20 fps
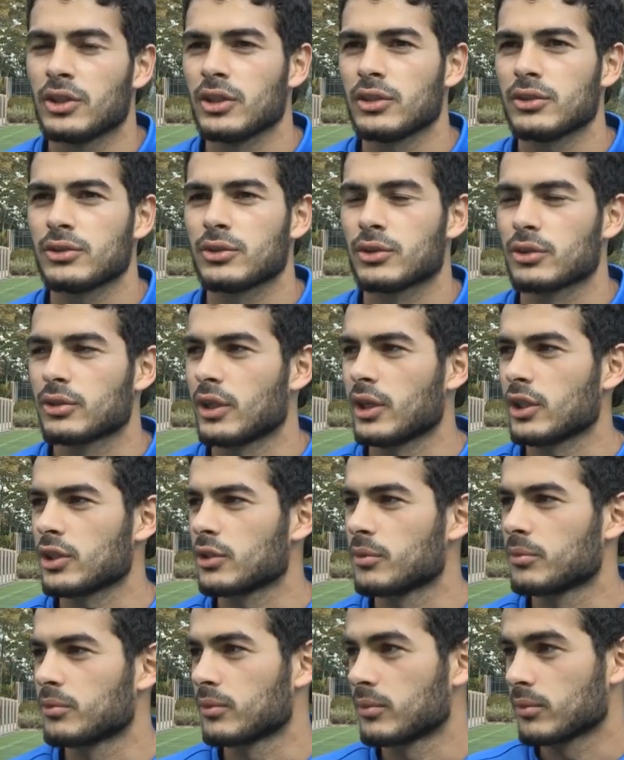Нет, все так
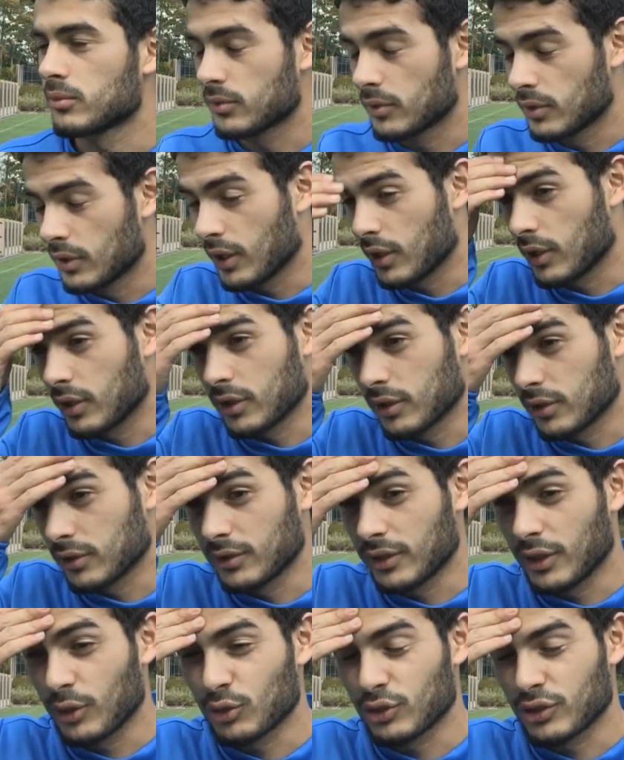же. Я,
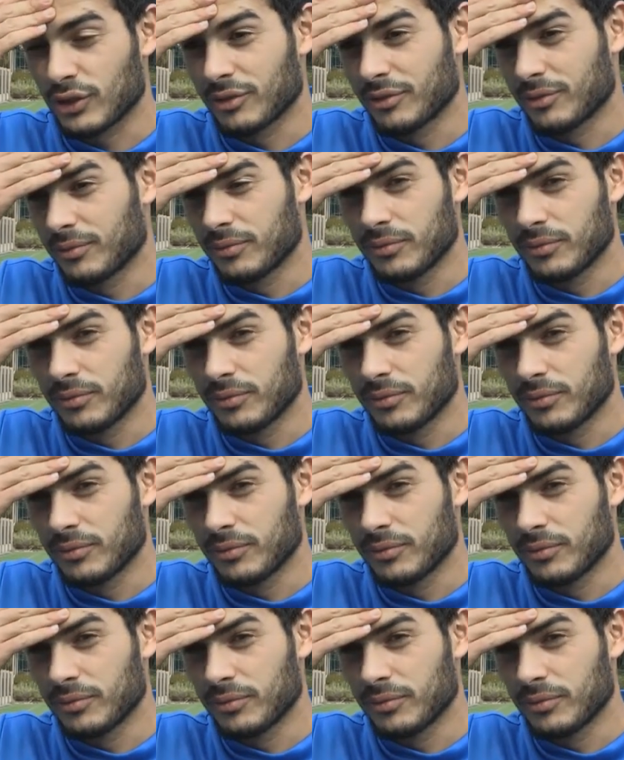я уже